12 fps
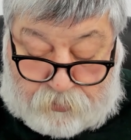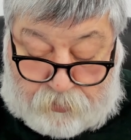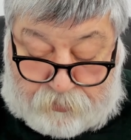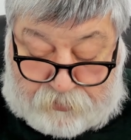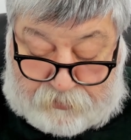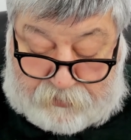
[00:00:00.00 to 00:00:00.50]

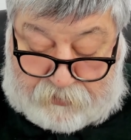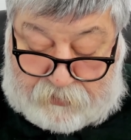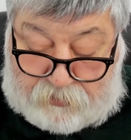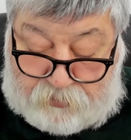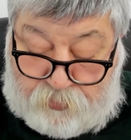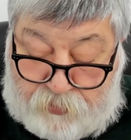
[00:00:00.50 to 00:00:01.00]
Komutanı
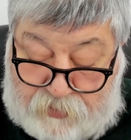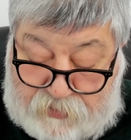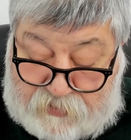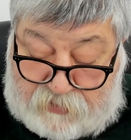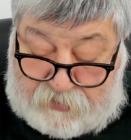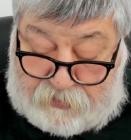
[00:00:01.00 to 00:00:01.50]
iken
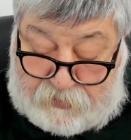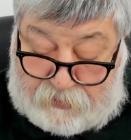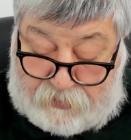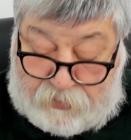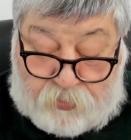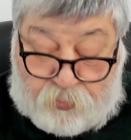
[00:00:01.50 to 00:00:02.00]
üniversitede